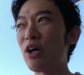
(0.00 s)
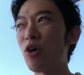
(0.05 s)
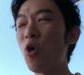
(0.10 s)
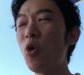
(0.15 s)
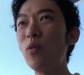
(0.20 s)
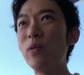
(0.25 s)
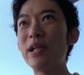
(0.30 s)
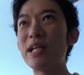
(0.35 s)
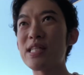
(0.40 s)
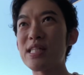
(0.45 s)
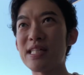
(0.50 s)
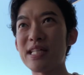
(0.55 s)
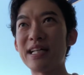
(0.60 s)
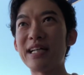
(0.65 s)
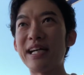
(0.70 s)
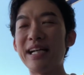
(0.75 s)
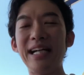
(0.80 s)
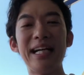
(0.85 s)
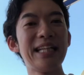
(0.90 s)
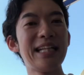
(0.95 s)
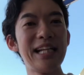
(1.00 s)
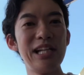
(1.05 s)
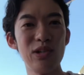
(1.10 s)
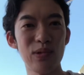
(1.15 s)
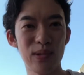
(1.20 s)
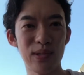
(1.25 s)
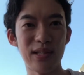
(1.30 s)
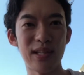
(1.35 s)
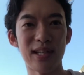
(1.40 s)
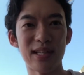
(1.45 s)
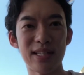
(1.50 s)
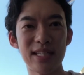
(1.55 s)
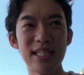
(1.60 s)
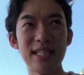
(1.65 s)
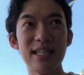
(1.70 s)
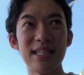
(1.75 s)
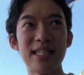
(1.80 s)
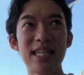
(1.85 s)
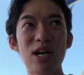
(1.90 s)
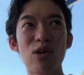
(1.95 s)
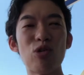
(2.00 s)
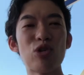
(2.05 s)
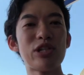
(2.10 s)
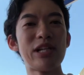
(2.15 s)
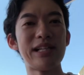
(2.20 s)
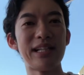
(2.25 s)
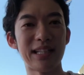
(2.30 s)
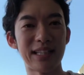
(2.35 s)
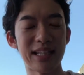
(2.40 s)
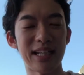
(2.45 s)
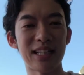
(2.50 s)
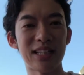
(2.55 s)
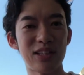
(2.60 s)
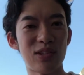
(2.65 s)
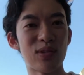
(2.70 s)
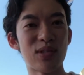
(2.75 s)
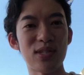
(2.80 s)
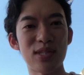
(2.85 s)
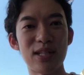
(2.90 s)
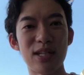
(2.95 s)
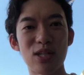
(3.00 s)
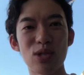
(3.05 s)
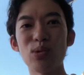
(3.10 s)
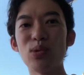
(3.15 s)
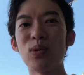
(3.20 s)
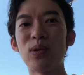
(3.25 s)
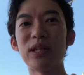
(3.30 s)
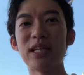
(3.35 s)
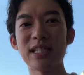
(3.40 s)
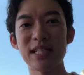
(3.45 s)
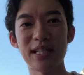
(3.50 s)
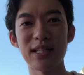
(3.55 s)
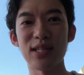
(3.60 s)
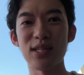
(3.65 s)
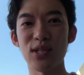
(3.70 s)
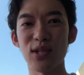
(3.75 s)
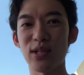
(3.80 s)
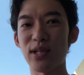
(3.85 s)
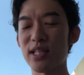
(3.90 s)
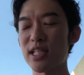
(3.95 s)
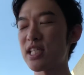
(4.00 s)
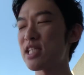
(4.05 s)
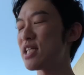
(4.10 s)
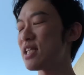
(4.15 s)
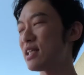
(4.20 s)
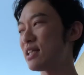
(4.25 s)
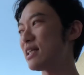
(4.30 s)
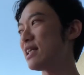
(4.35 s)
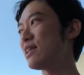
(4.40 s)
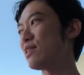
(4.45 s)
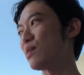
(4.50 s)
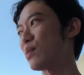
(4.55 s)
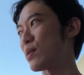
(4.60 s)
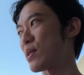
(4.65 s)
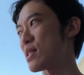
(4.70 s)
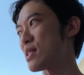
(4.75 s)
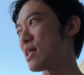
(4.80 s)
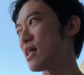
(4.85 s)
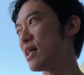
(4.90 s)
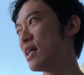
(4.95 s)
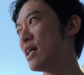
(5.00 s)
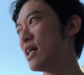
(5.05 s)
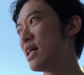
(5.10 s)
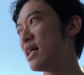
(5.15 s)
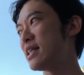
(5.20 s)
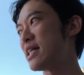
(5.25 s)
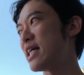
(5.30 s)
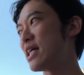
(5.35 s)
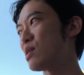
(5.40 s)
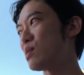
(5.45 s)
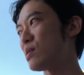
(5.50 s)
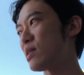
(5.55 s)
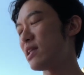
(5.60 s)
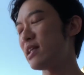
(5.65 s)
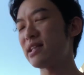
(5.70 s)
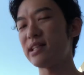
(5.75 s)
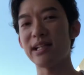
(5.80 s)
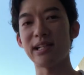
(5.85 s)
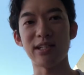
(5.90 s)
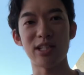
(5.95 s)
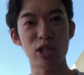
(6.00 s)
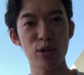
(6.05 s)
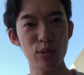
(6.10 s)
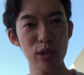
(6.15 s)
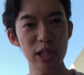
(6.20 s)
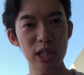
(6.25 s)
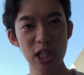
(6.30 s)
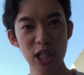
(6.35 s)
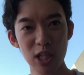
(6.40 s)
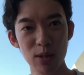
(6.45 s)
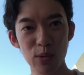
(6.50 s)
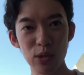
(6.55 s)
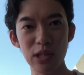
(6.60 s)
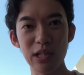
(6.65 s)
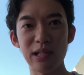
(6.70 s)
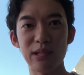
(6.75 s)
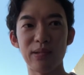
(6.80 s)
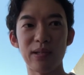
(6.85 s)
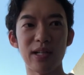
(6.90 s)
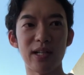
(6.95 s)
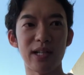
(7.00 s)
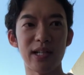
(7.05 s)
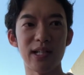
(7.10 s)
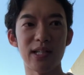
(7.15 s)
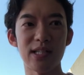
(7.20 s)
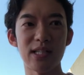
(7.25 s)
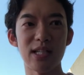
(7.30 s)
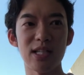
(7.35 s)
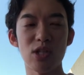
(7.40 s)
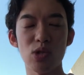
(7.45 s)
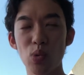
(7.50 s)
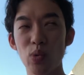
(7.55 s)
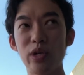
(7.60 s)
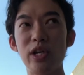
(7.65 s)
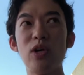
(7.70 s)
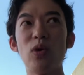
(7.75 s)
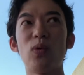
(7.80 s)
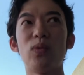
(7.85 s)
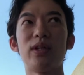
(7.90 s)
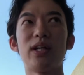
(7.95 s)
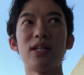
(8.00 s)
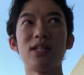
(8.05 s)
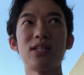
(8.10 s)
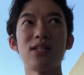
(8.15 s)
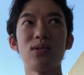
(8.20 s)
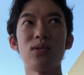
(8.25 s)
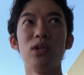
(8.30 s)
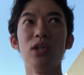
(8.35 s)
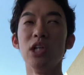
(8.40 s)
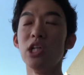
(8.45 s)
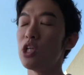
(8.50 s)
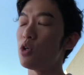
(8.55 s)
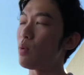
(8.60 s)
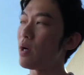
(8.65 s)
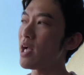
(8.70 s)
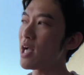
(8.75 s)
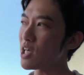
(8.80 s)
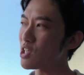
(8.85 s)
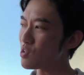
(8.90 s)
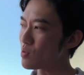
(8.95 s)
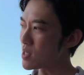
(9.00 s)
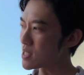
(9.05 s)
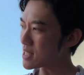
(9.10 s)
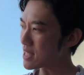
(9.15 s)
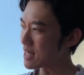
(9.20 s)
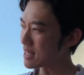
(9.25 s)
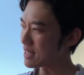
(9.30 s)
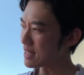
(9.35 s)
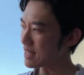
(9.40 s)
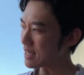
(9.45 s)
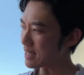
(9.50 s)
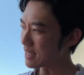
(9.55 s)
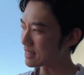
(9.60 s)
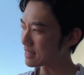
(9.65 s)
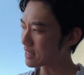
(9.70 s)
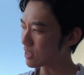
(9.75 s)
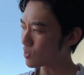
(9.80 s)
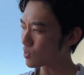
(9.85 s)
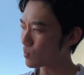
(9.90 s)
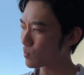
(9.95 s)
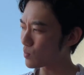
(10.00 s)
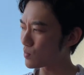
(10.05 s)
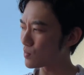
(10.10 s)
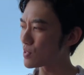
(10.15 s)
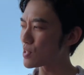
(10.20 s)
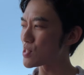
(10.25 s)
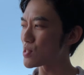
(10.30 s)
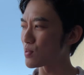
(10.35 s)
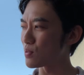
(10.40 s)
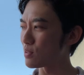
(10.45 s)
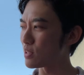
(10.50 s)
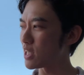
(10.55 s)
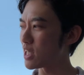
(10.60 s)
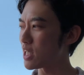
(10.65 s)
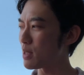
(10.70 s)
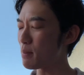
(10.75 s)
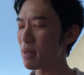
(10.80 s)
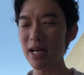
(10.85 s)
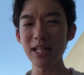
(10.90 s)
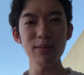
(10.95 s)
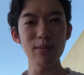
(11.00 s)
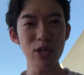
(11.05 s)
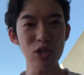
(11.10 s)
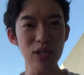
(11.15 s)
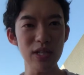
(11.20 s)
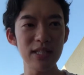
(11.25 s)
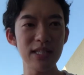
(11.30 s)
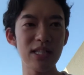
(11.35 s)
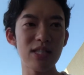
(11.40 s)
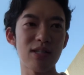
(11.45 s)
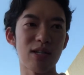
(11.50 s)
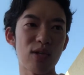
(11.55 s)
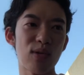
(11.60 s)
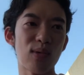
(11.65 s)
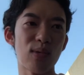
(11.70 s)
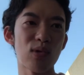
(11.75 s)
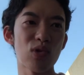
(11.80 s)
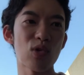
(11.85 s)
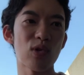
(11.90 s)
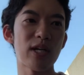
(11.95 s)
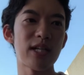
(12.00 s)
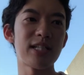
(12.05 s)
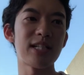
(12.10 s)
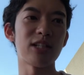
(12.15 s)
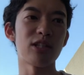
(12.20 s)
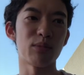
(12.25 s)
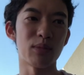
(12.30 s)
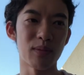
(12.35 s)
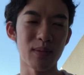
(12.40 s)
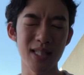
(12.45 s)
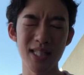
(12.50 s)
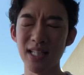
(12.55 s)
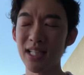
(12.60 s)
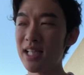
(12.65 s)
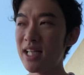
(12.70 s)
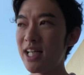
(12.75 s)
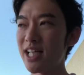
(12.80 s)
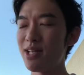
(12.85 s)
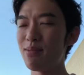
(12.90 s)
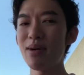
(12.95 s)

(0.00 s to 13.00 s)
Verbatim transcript: コンフィデンスなんかいらないよって、人生成功したいんだったらっていうですね、そういうお話なんですよ。だから自信がないとかですね、内向的だっていうか、自分に自信が持たない人なんかにですね、すごいいい本なんですけど、和訳はされてなかったと思うんですよね。でも一応エッセンスは今日ご紹介したいと思います。